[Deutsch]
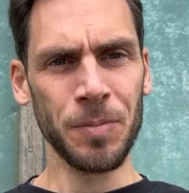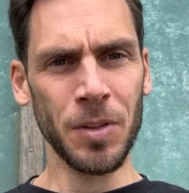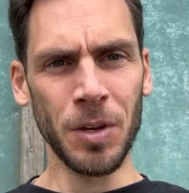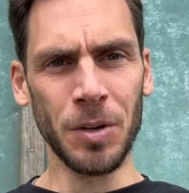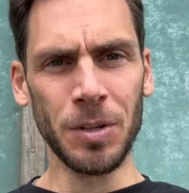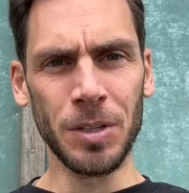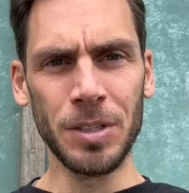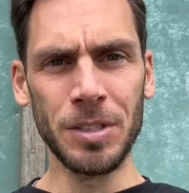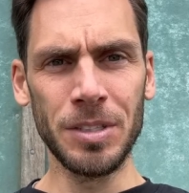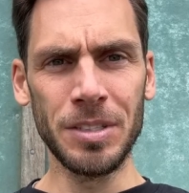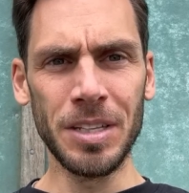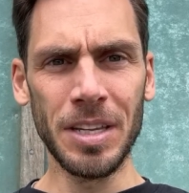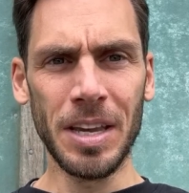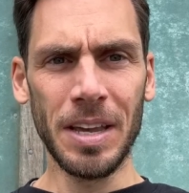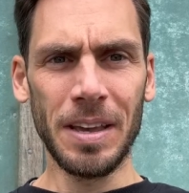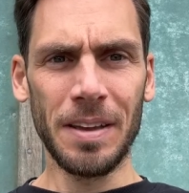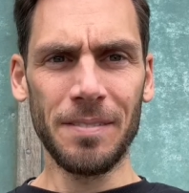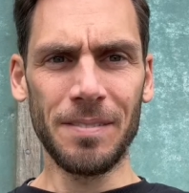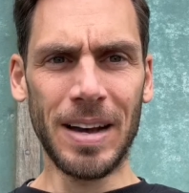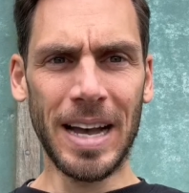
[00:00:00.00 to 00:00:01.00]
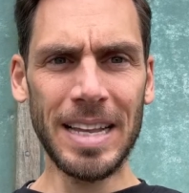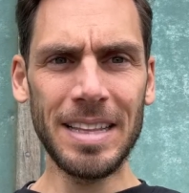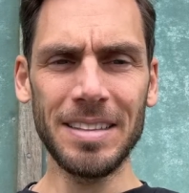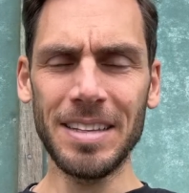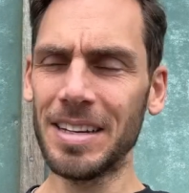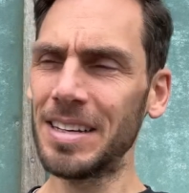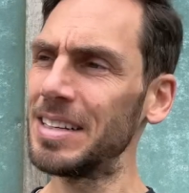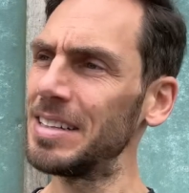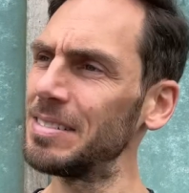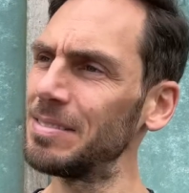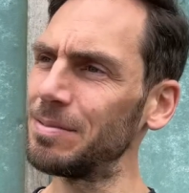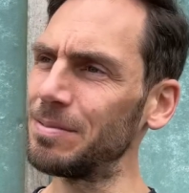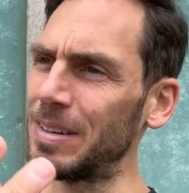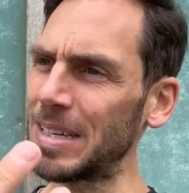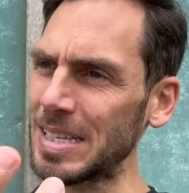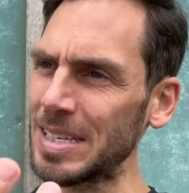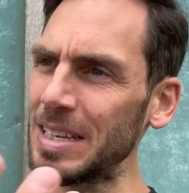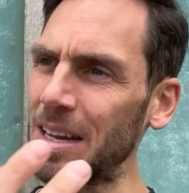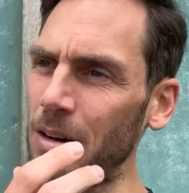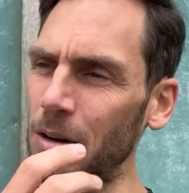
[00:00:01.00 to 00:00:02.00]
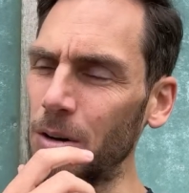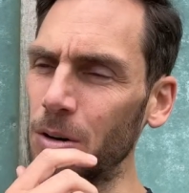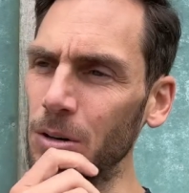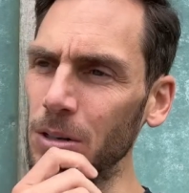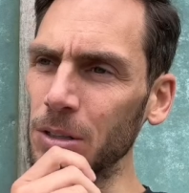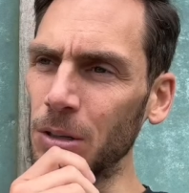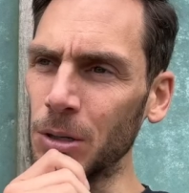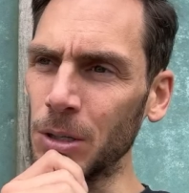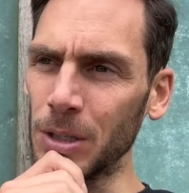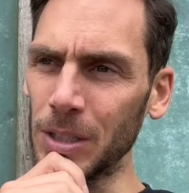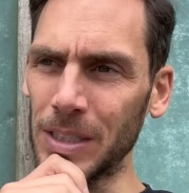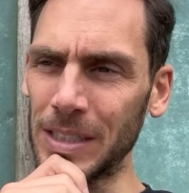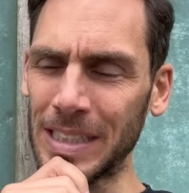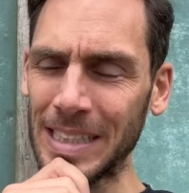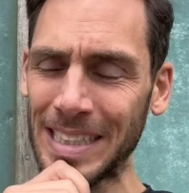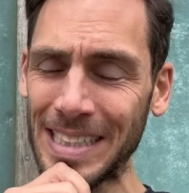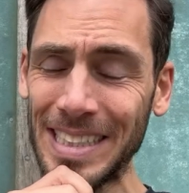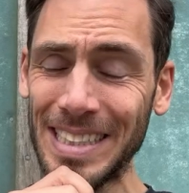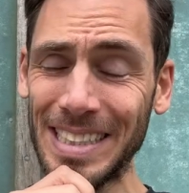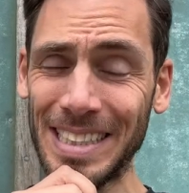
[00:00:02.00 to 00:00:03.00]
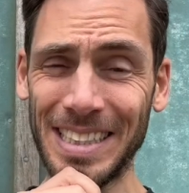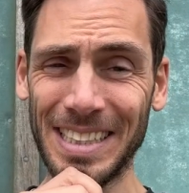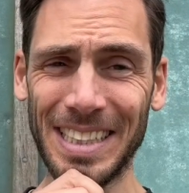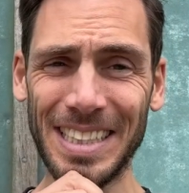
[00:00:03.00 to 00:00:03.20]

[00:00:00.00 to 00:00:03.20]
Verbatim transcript: Und weiter, was ja auch noch richtig,